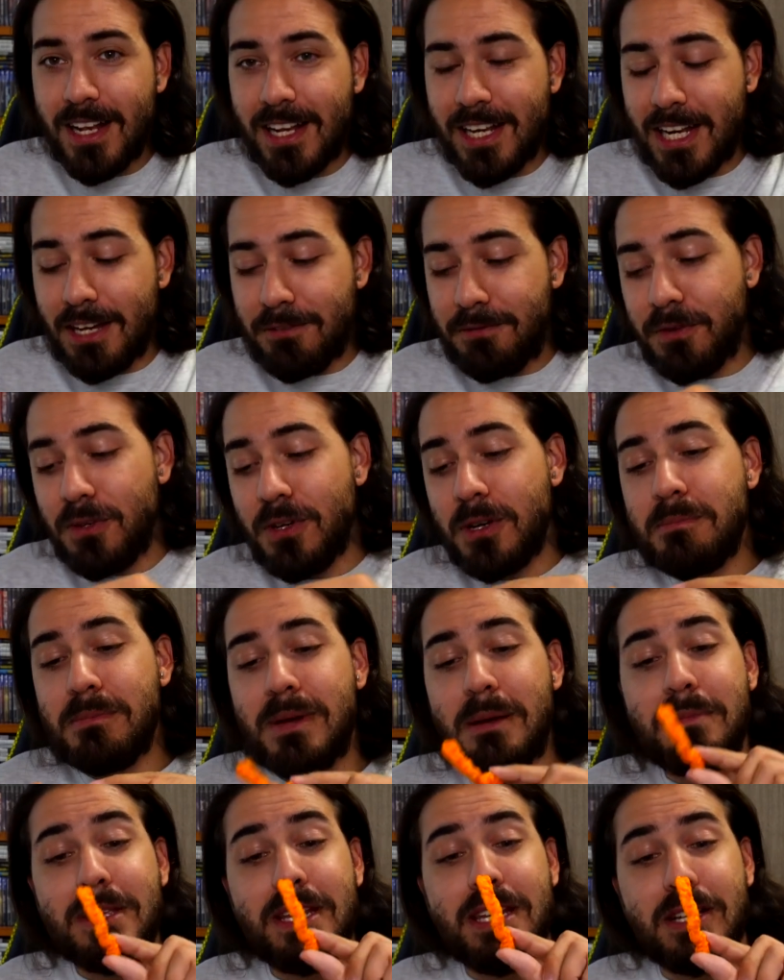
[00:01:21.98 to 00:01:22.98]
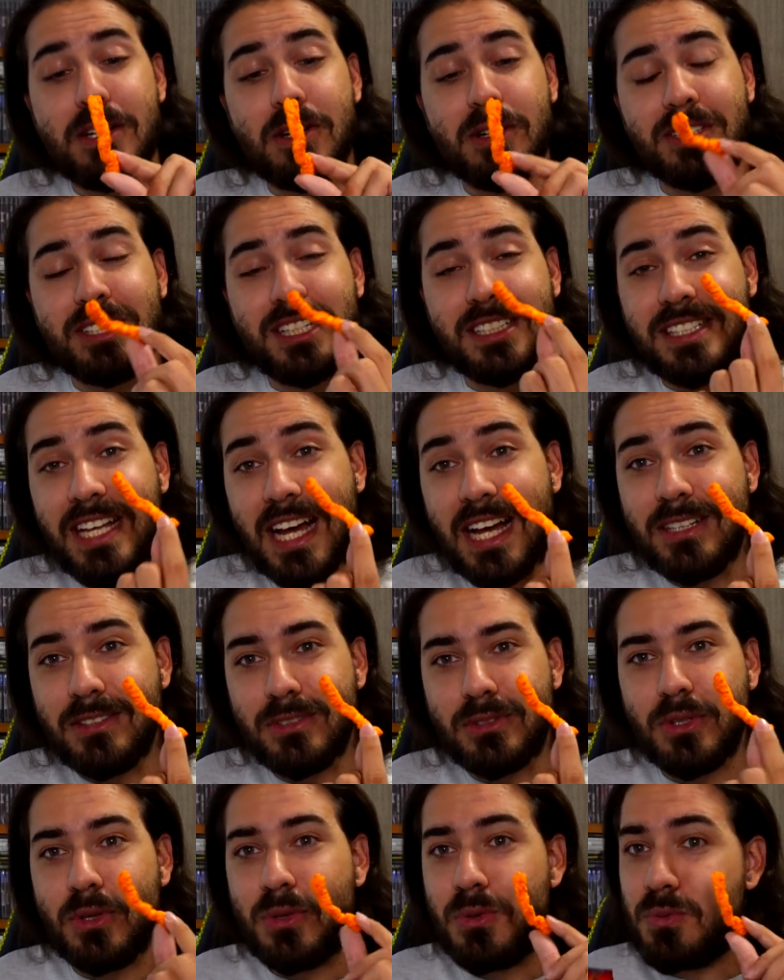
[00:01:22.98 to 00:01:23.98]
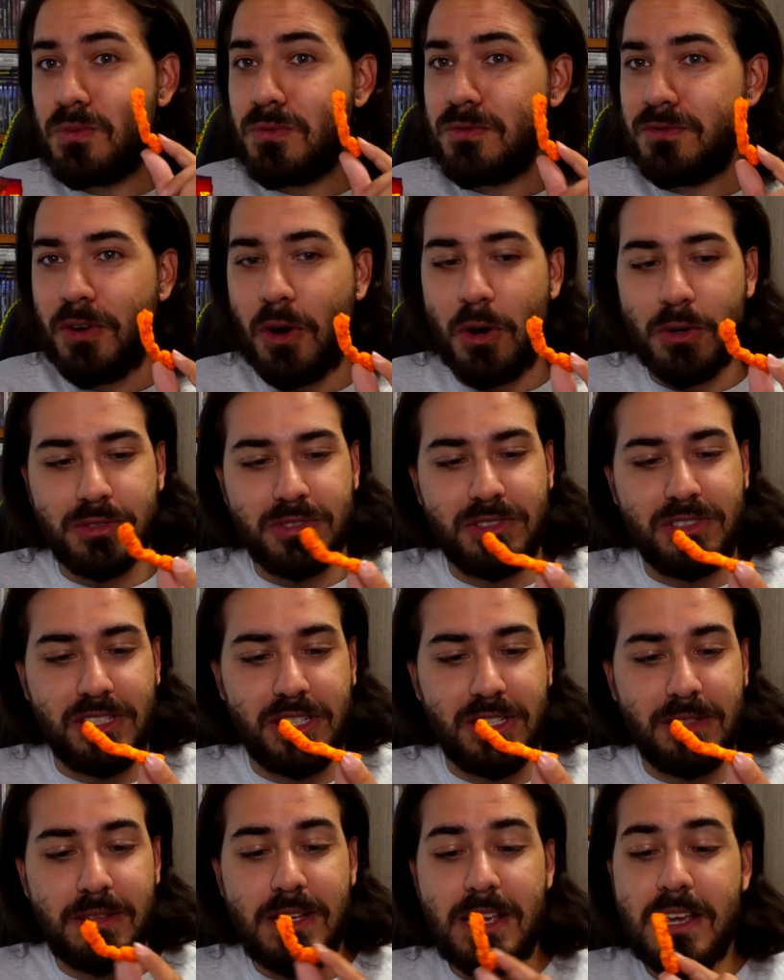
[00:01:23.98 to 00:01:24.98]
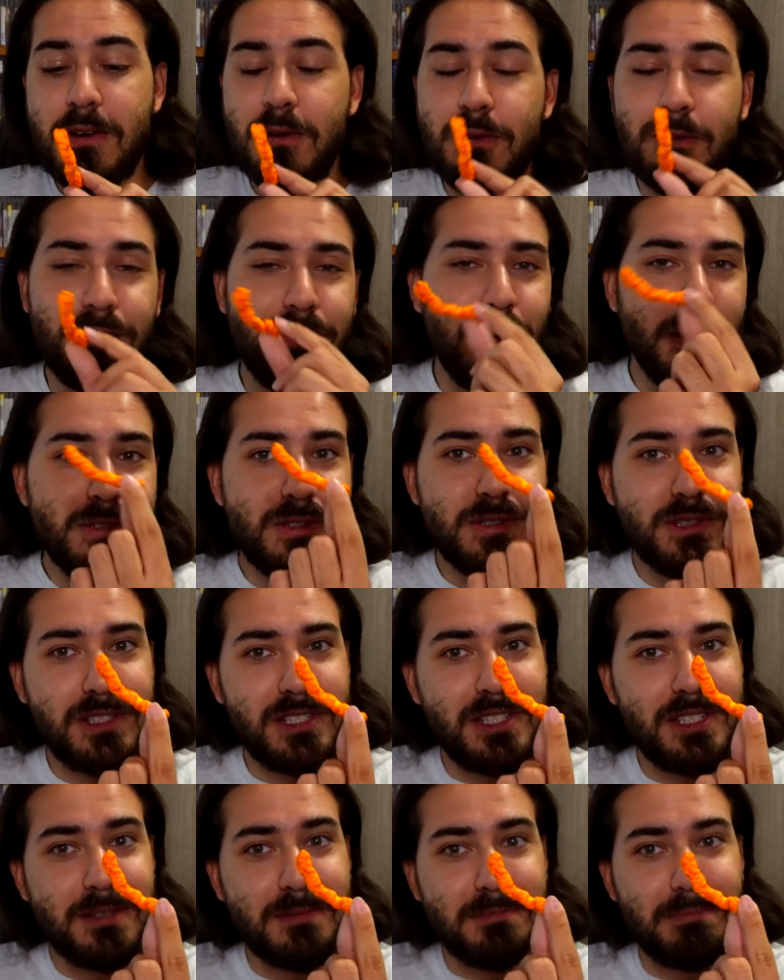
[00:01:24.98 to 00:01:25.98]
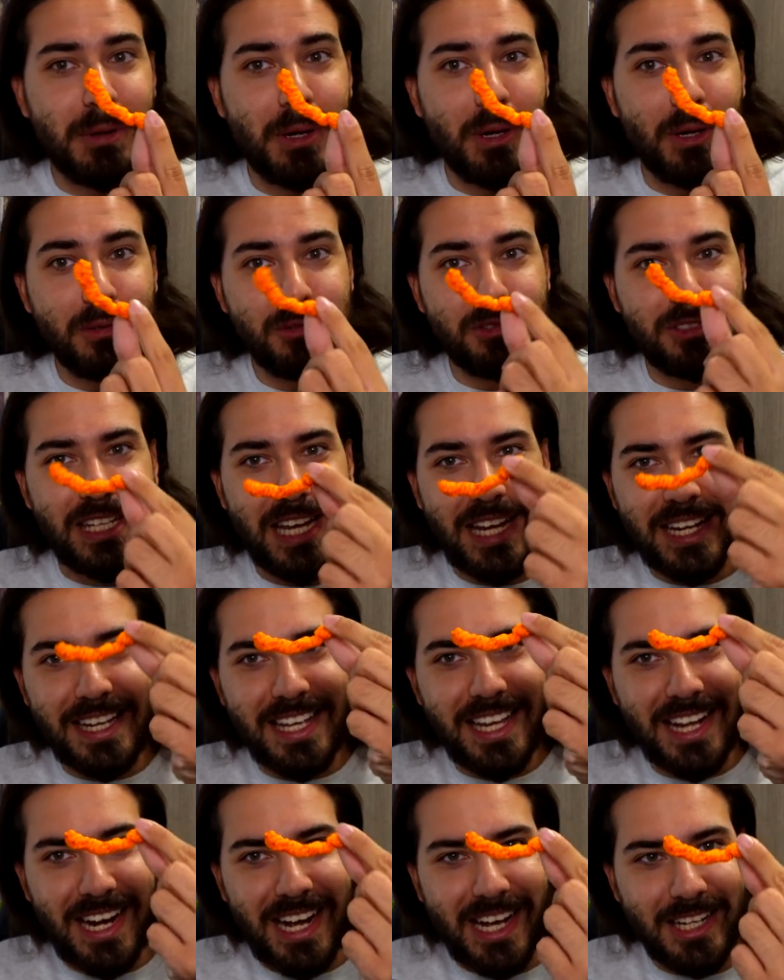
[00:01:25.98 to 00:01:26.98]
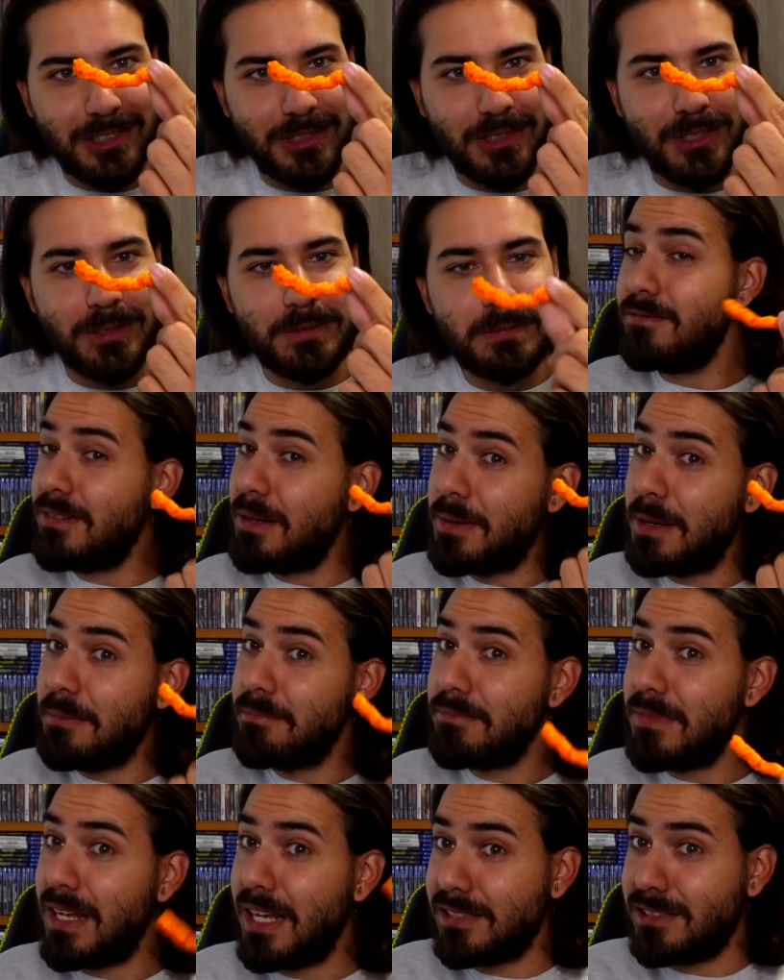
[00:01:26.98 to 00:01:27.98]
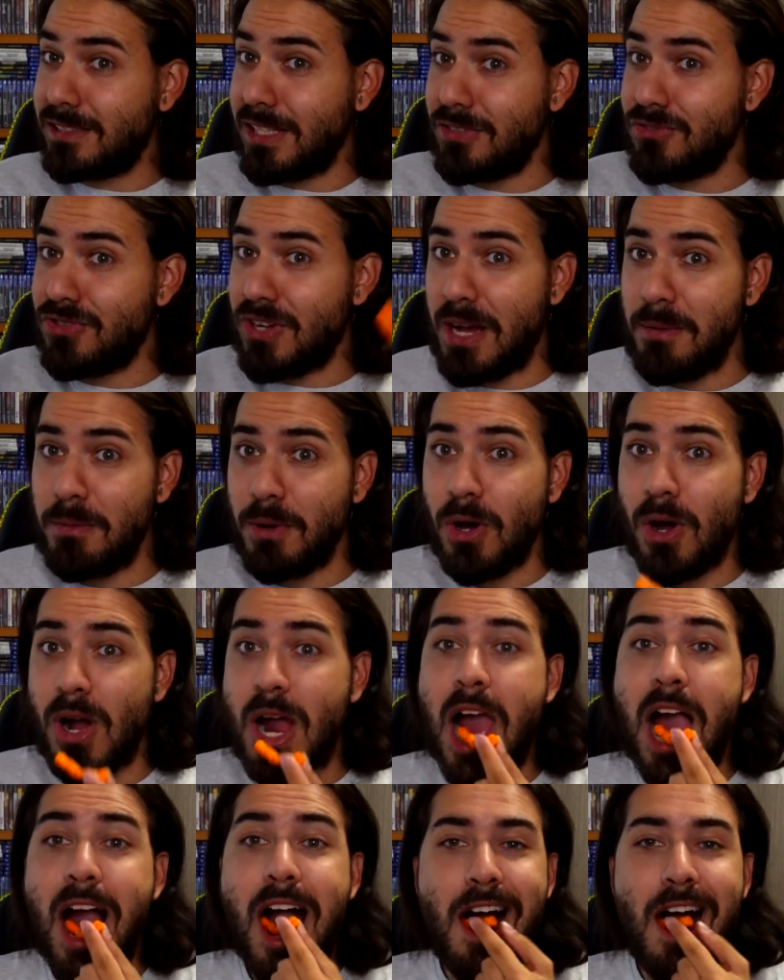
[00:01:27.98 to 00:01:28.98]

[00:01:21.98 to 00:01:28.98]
La forma mi ricorda tanto un fonzi, un fonzi un po' sgangherato. Vabbè, assaggiamolo.